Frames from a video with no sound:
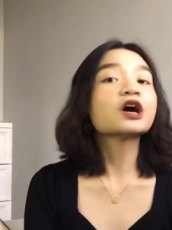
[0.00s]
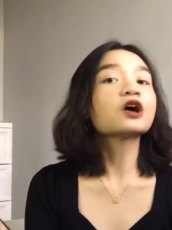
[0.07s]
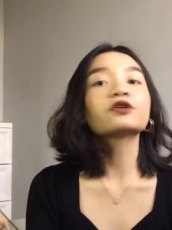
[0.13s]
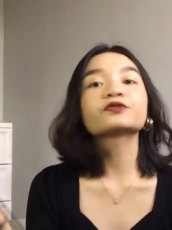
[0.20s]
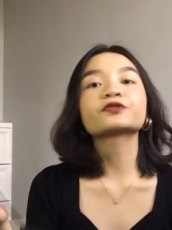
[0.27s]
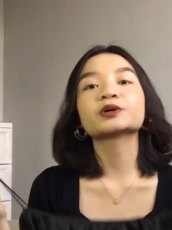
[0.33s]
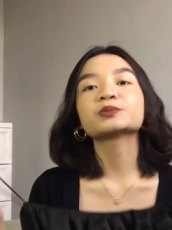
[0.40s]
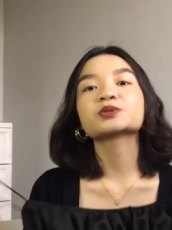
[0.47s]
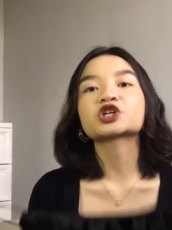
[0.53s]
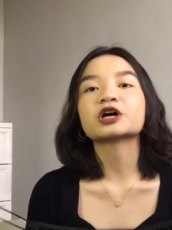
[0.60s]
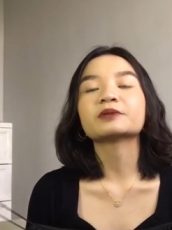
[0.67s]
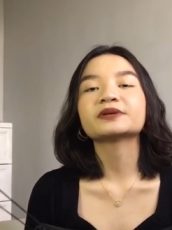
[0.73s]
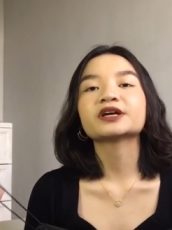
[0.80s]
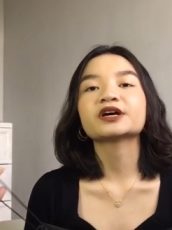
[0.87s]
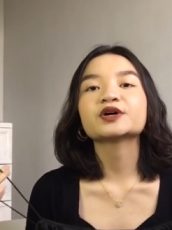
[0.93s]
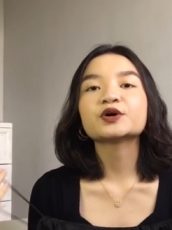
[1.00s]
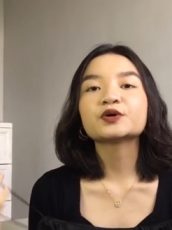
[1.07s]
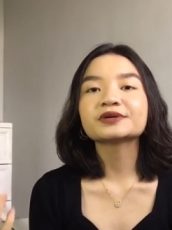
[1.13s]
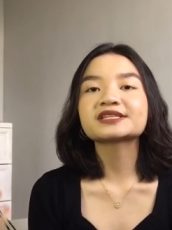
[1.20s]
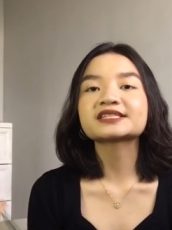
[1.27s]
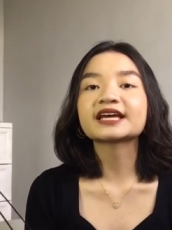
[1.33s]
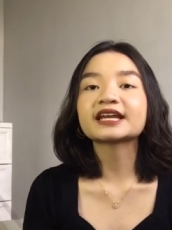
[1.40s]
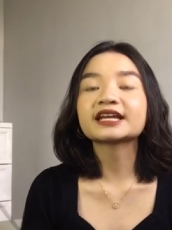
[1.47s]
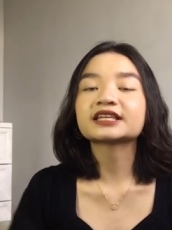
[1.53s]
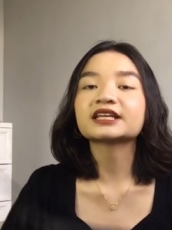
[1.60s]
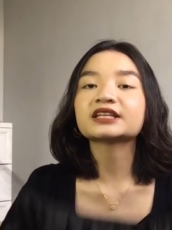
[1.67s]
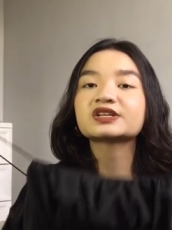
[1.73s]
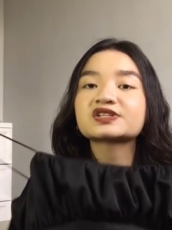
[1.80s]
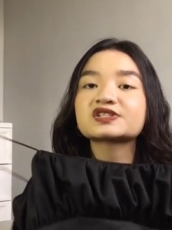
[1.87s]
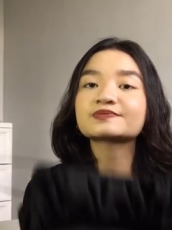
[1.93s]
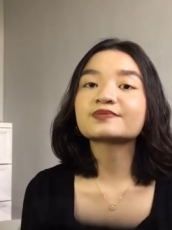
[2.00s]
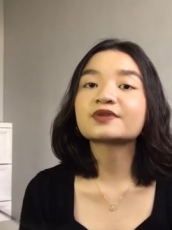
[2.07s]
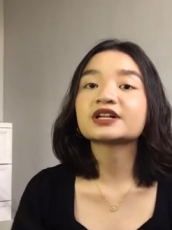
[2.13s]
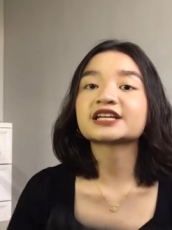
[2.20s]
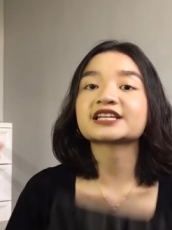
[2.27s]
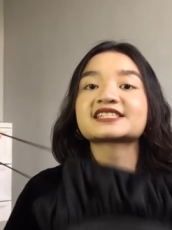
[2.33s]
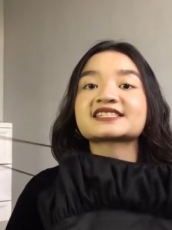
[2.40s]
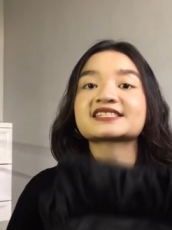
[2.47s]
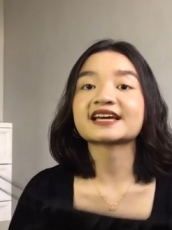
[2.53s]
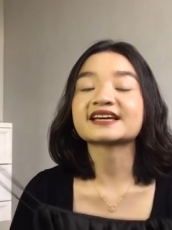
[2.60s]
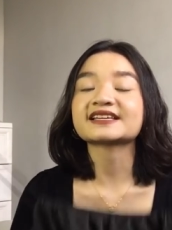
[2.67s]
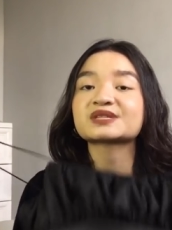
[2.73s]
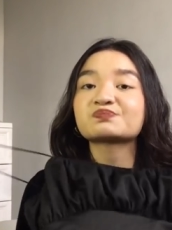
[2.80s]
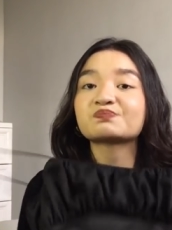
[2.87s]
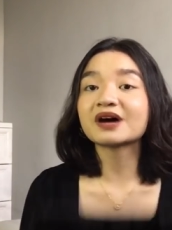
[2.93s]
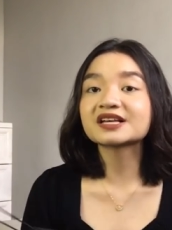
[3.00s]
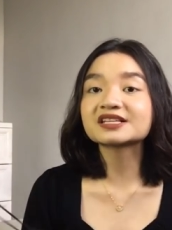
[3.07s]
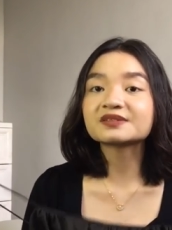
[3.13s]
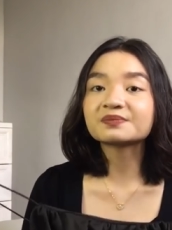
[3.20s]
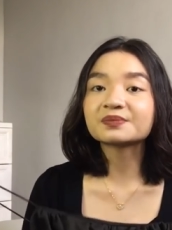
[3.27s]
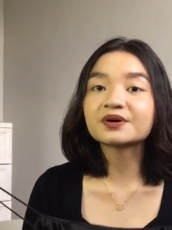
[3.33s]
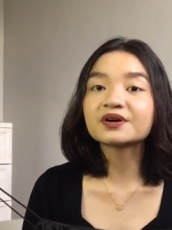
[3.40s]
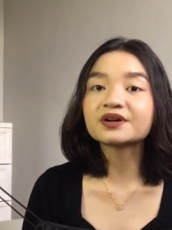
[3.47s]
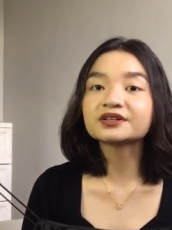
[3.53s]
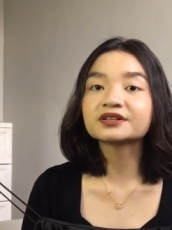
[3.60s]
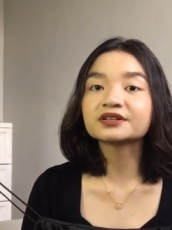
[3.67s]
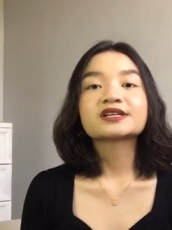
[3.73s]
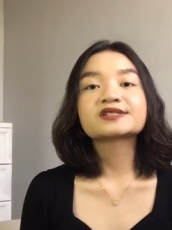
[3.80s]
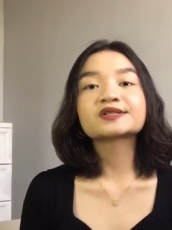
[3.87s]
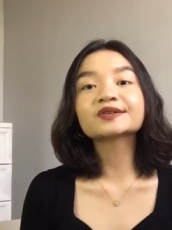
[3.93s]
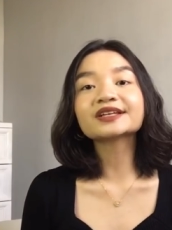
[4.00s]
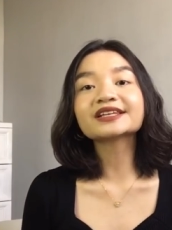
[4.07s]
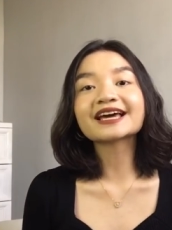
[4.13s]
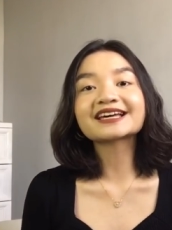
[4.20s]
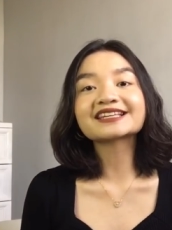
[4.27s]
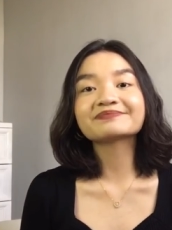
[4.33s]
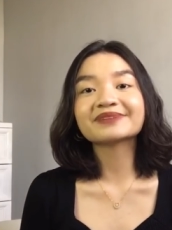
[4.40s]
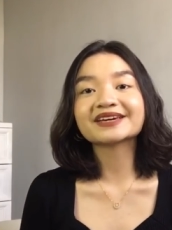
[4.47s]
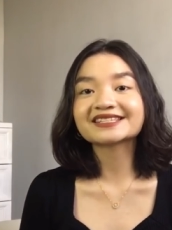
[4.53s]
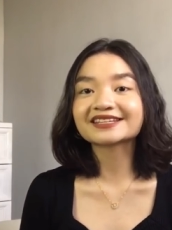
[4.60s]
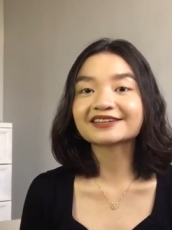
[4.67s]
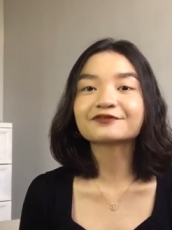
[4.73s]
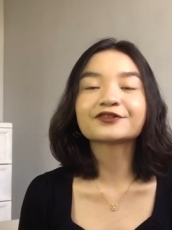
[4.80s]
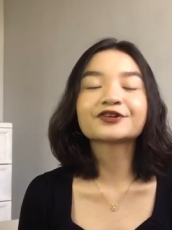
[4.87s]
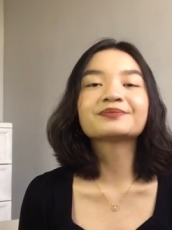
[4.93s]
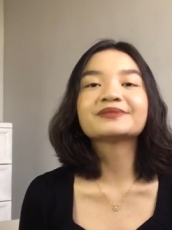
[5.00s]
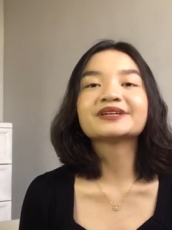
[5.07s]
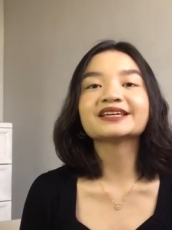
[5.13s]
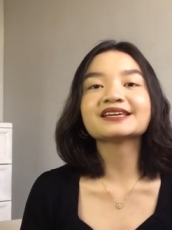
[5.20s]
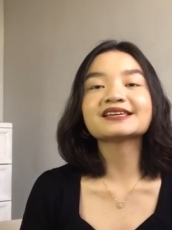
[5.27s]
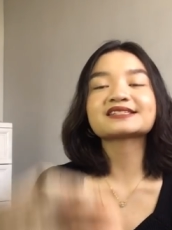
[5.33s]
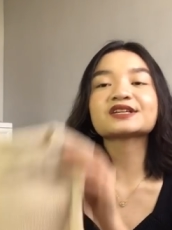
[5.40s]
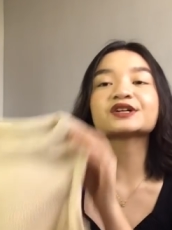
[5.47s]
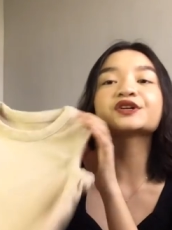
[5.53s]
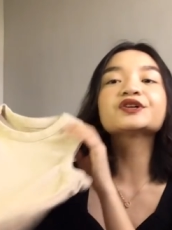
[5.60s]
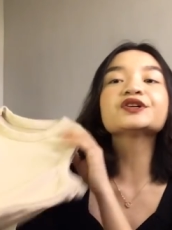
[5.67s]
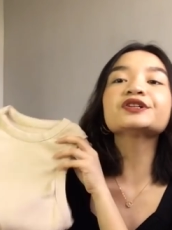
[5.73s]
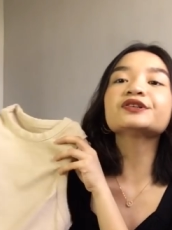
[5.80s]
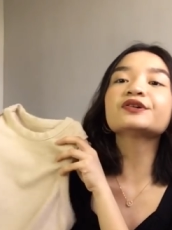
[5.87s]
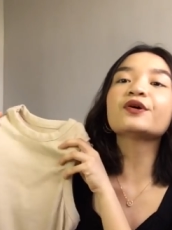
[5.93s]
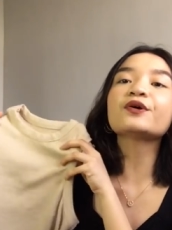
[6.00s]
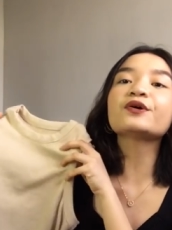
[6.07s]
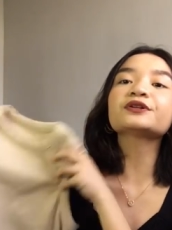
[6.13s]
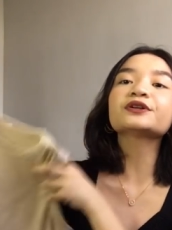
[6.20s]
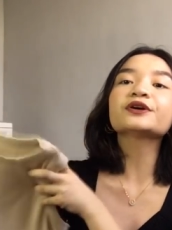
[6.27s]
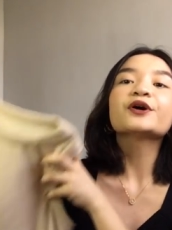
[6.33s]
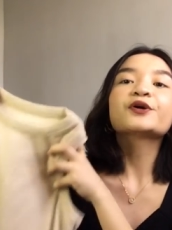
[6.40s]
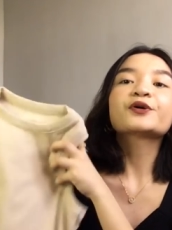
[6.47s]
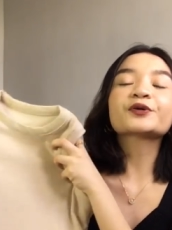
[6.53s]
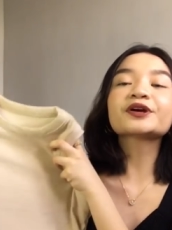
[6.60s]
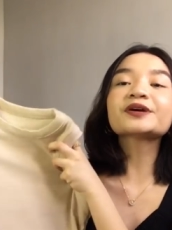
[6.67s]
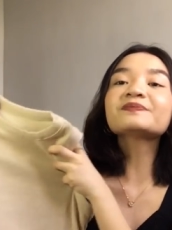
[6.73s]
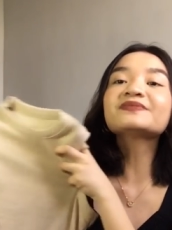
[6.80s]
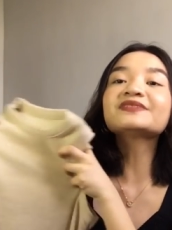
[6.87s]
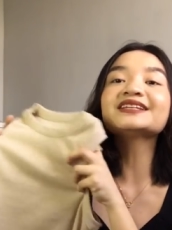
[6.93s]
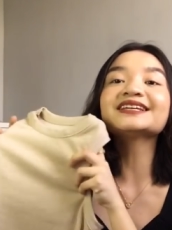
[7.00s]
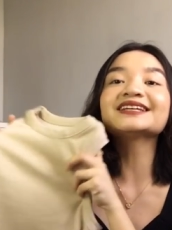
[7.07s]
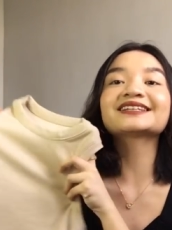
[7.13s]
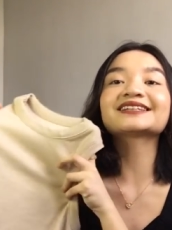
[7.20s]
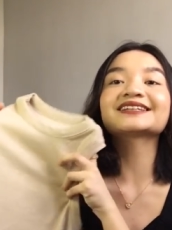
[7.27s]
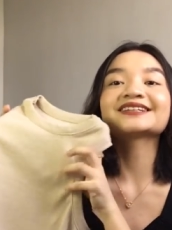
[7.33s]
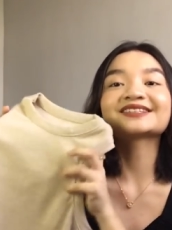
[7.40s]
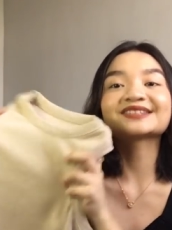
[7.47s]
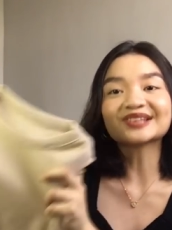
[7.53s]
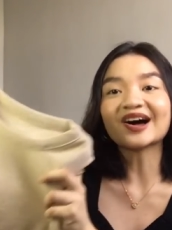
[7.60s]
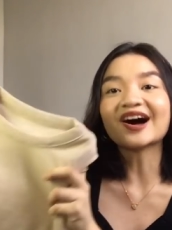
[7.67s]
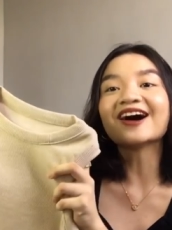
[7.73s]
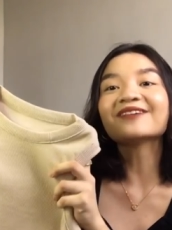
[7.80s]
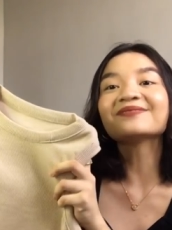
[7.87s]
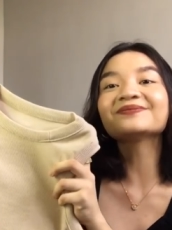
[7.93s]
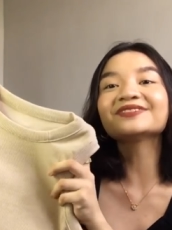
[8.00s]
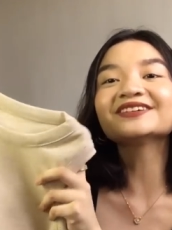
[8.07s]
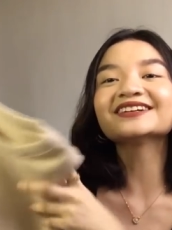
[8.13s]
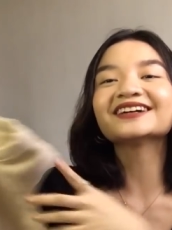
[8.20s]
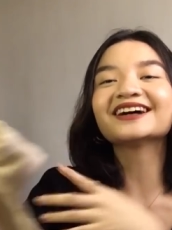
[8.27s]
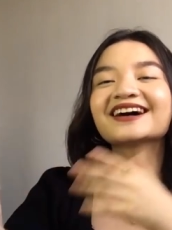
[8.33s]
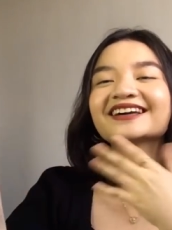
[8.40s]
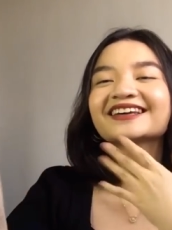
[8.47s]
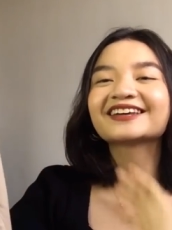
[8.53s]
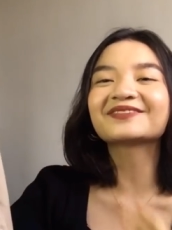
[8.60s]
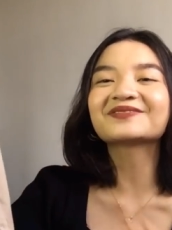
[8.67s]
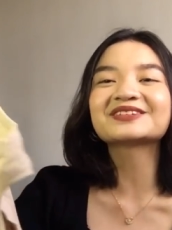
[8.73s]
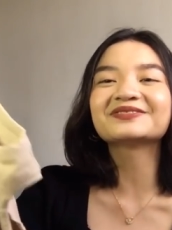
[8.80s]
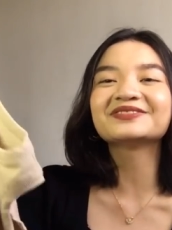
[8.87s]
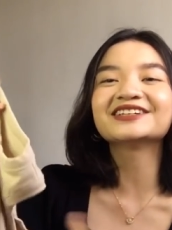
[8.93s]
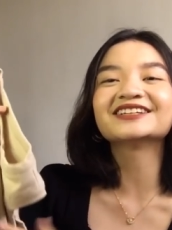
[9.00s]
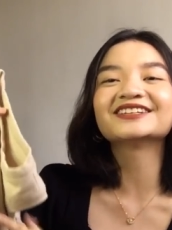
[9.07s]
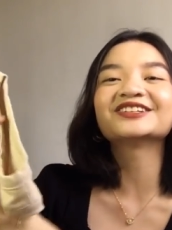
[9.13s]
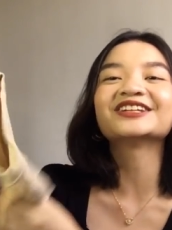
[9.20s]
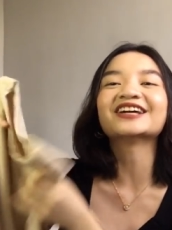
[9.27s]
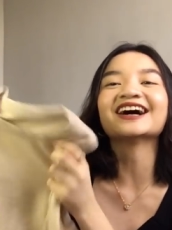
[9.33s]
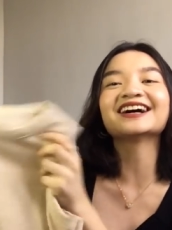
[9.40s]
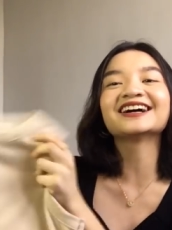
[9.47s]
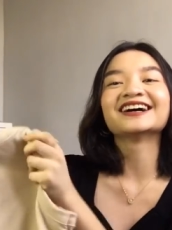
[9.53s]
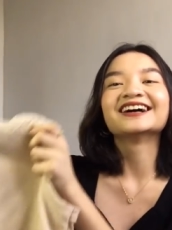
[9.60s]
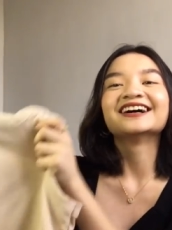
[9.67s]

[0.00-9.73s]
ako from Shopee, I always get it in the smallest size possible. So the next basic for me is a good old rib knit top. Ang hirap sabihin na.